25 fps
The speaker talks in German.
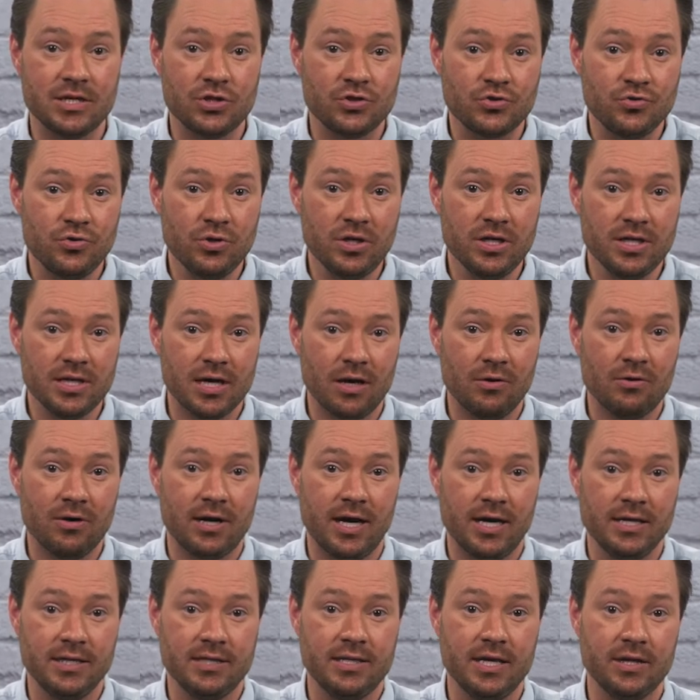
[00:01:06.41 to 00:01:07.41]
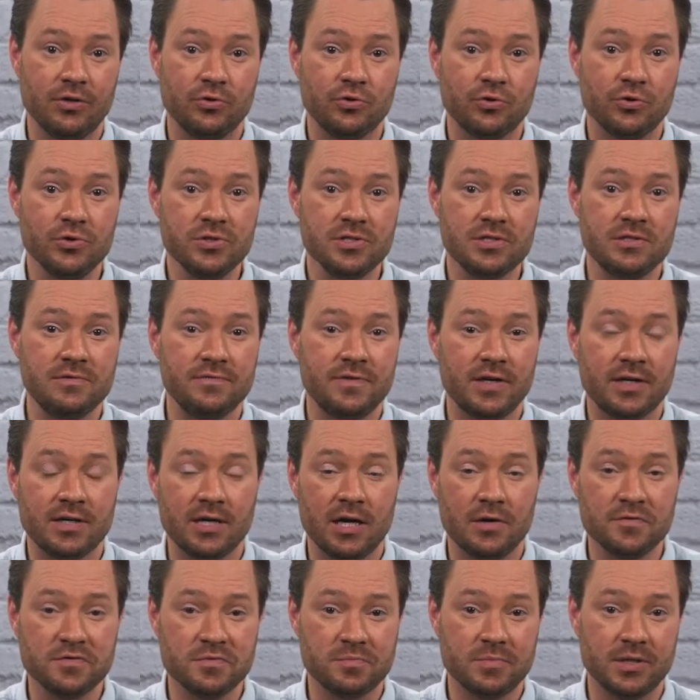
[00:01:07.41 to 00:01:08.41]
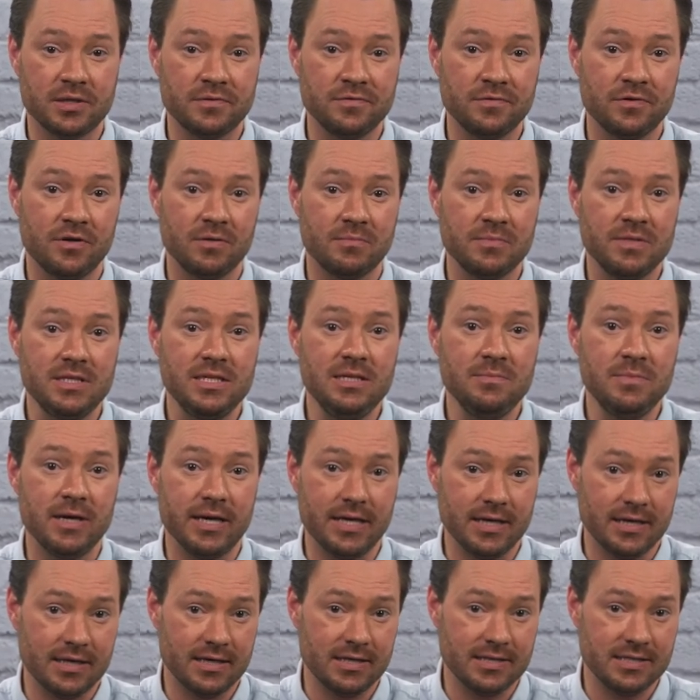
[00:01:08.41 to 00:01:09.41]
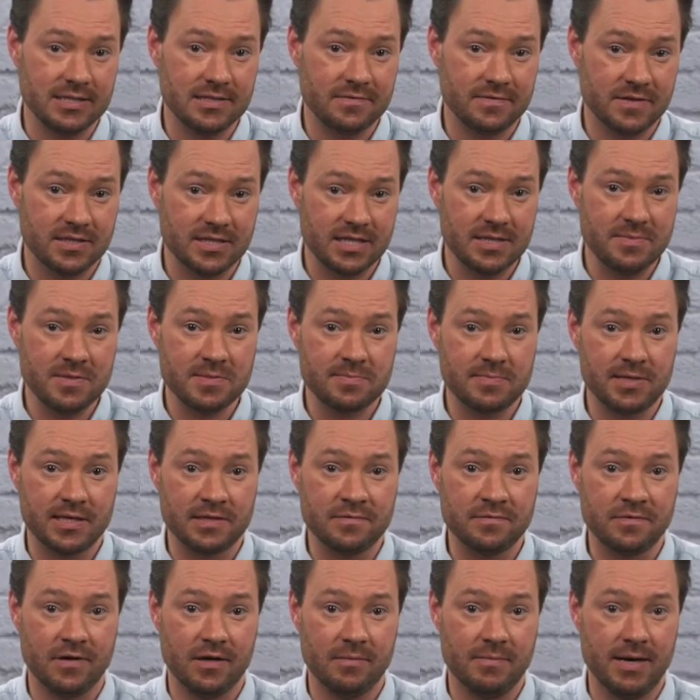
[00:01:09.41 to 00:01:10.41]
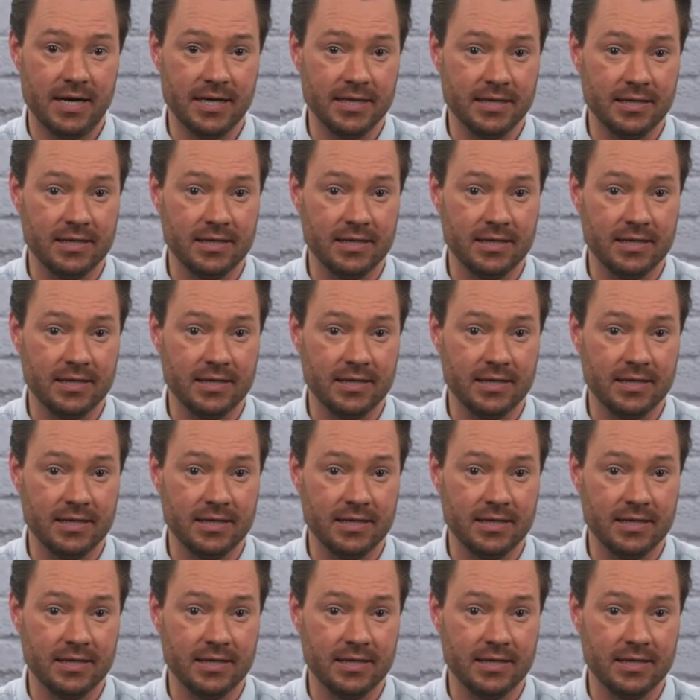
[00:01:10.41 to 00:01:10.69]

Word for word: natürlich auch eine der größten Verkaufsplattformen eBay als Vertriebsplattform an.